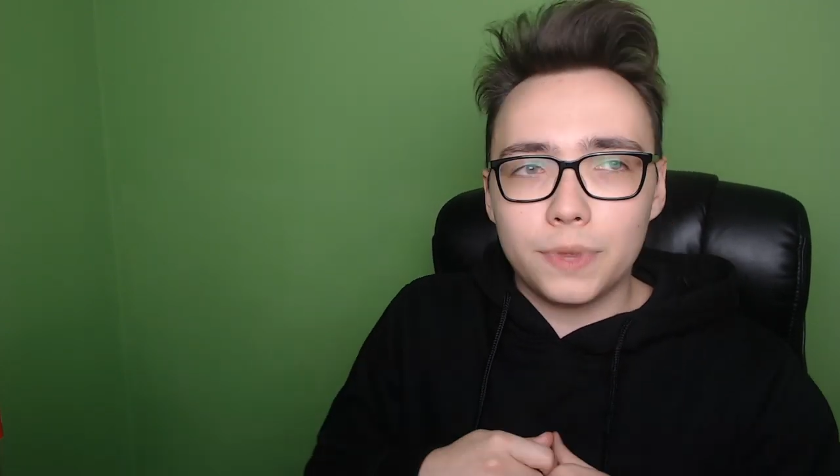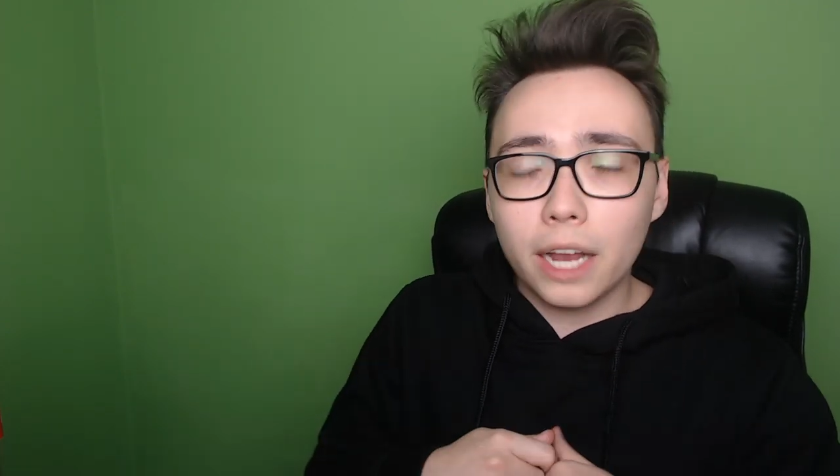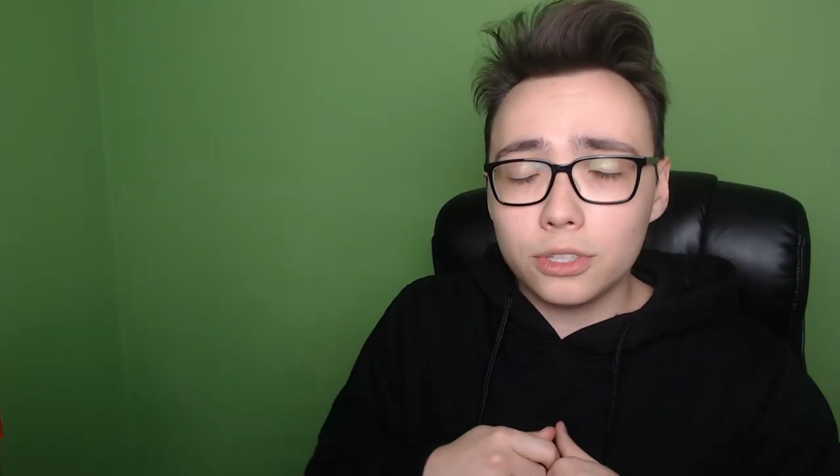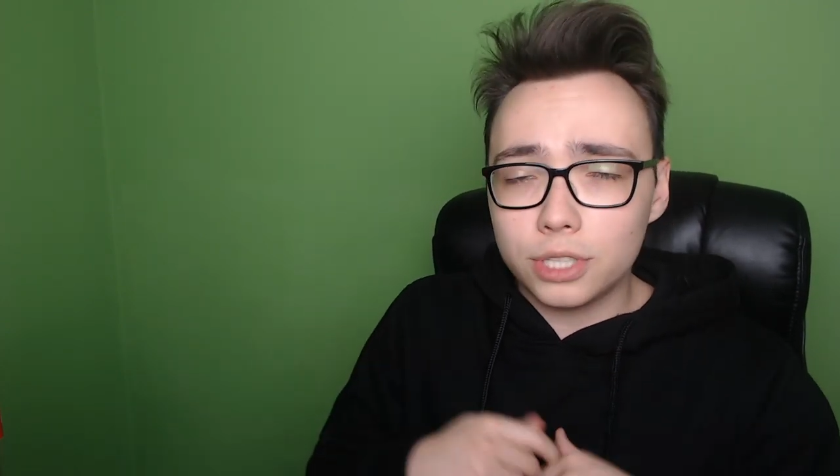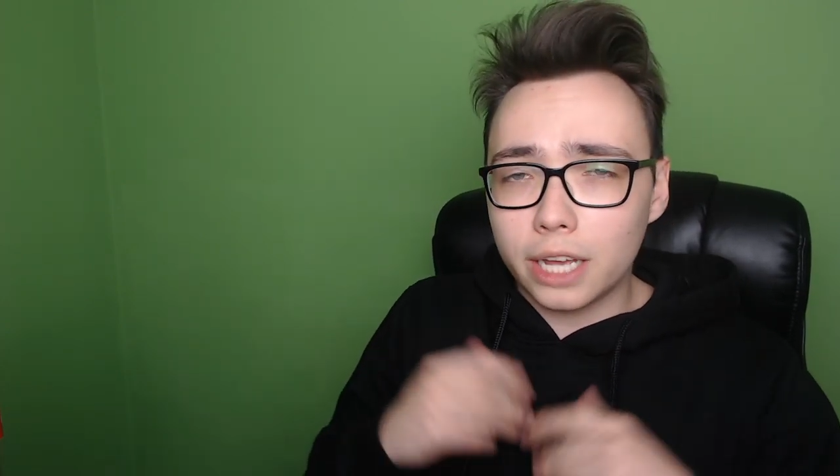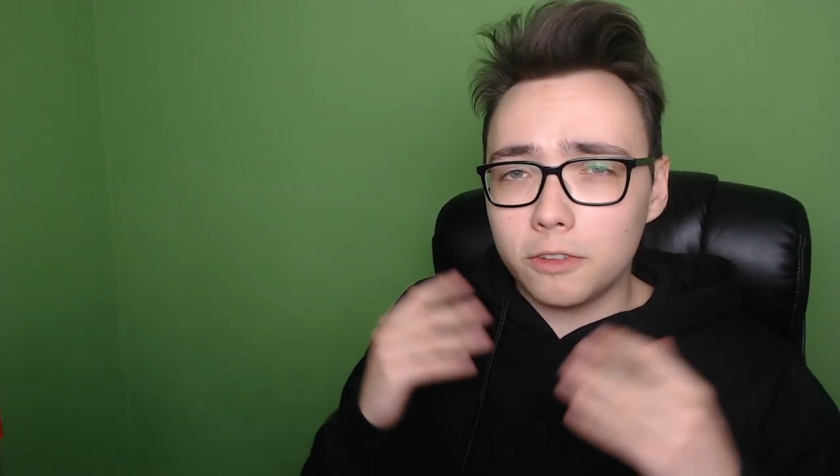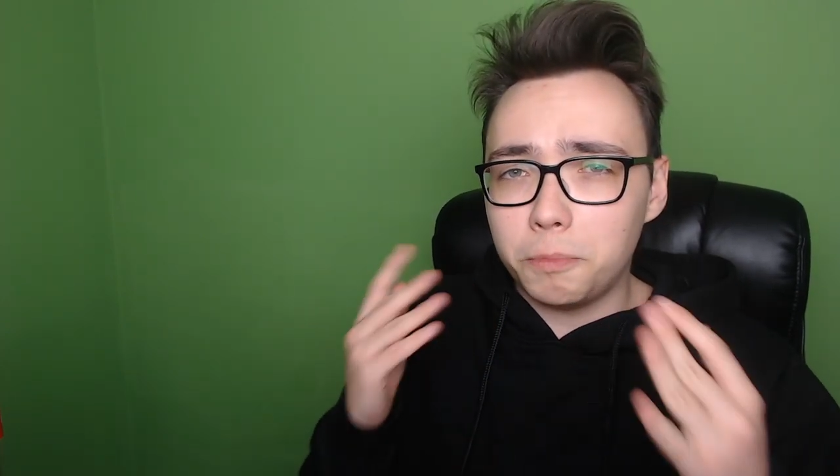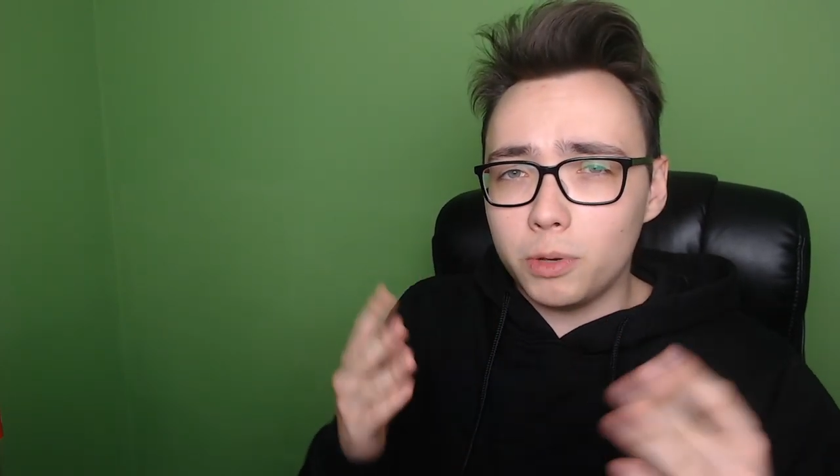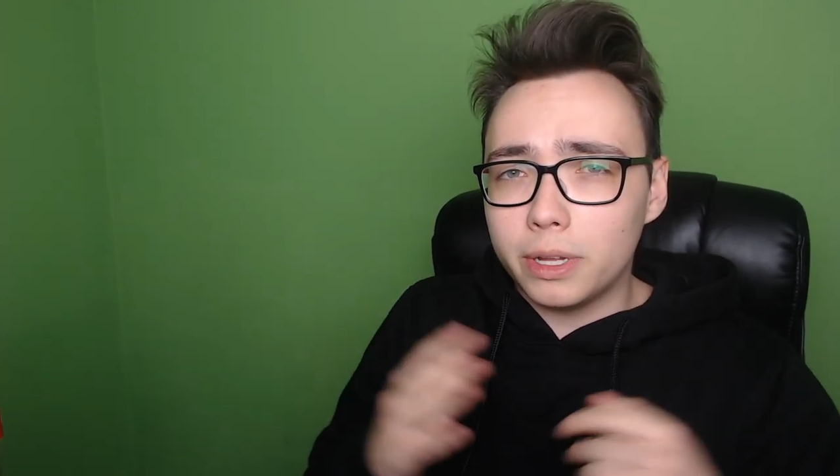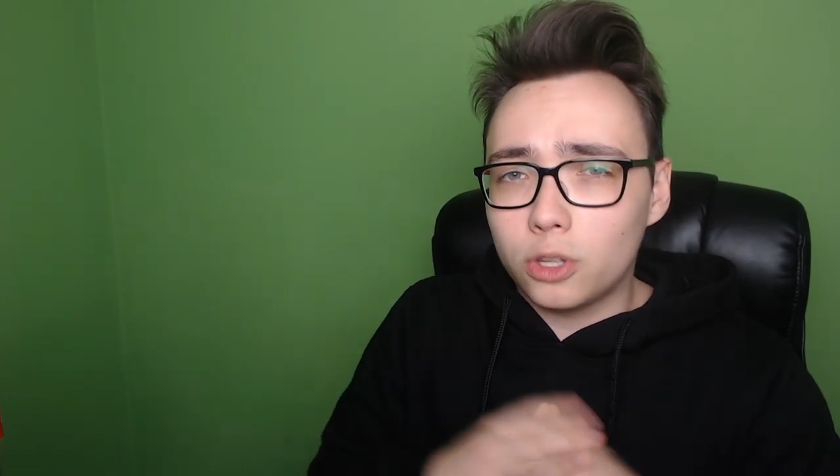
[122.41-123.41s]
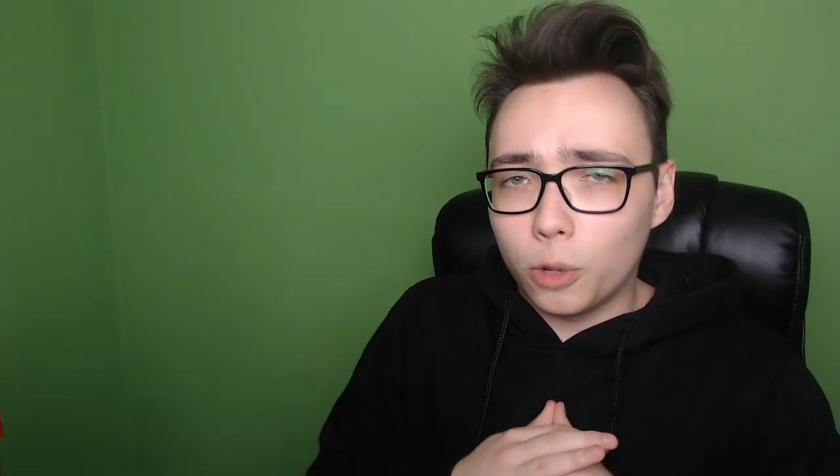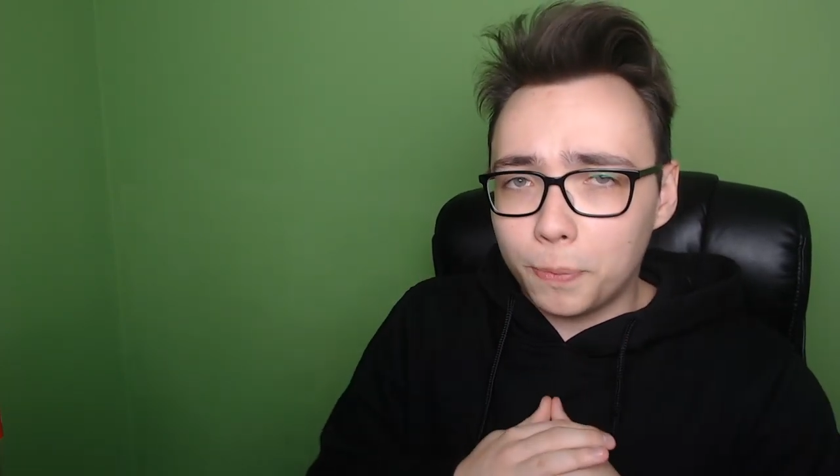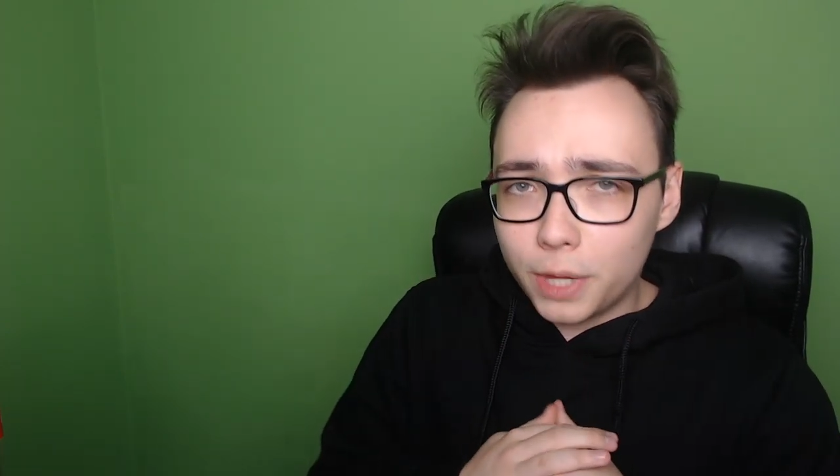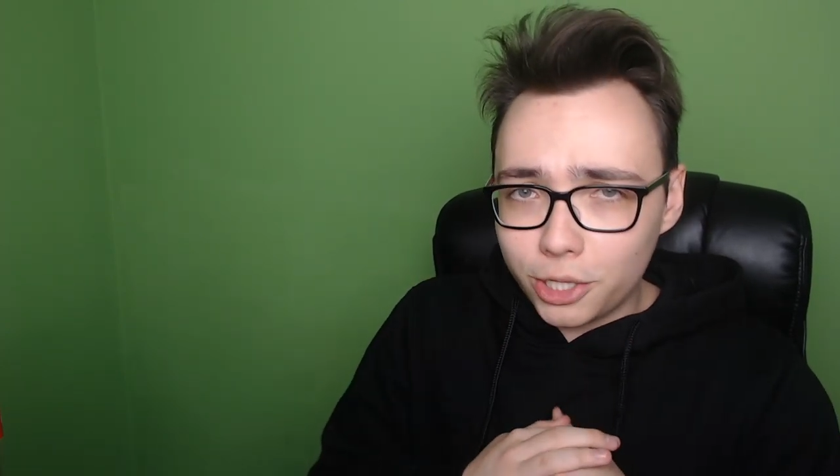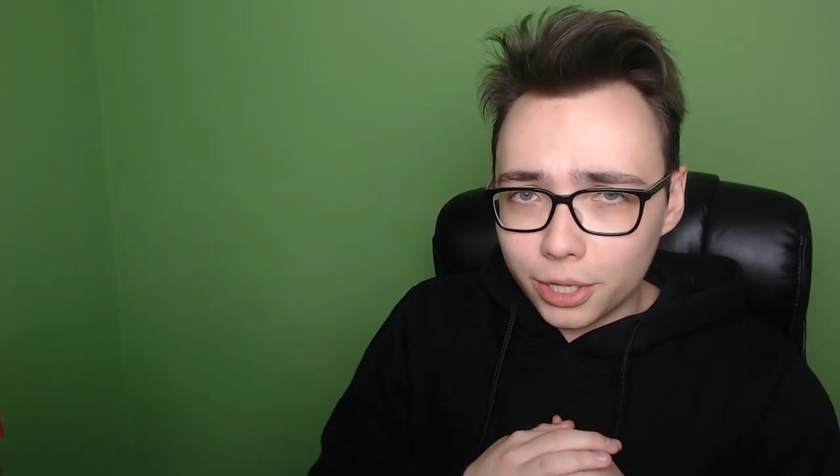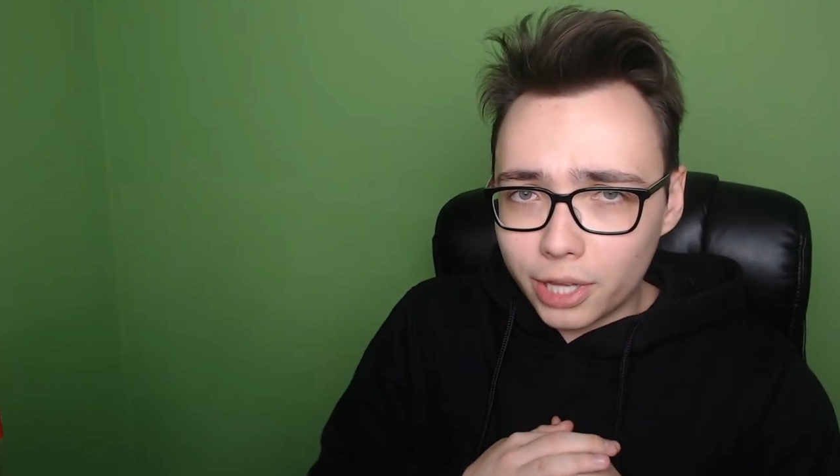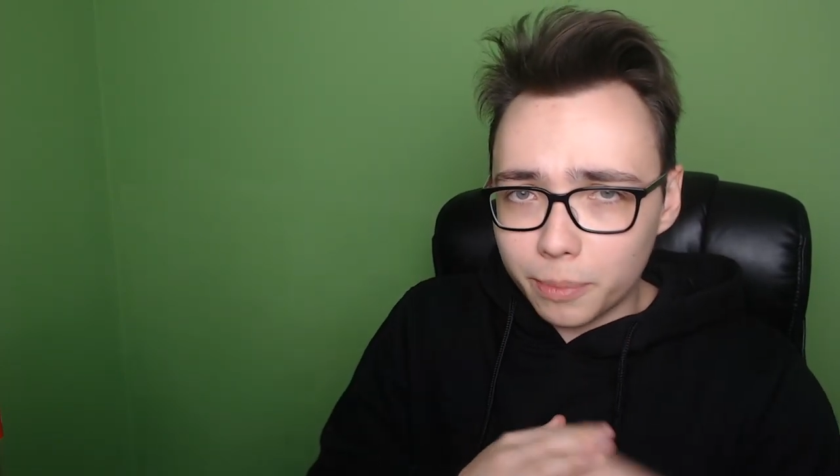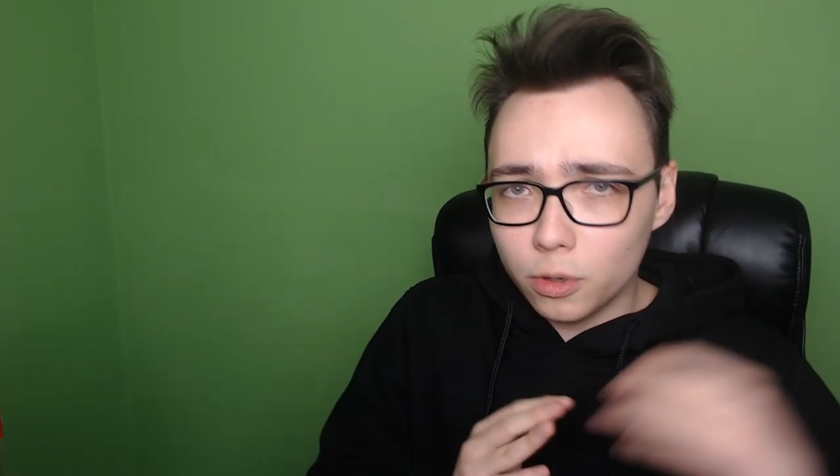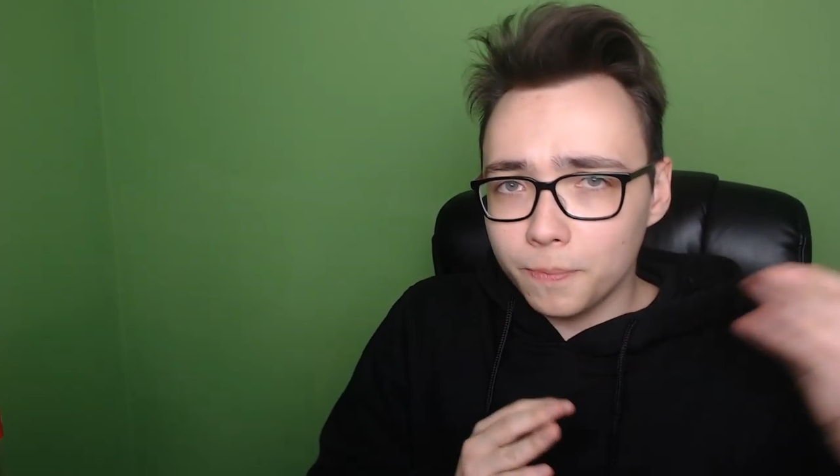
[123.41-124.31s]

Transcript: Tak czy siak wbiłem to tydzień temu,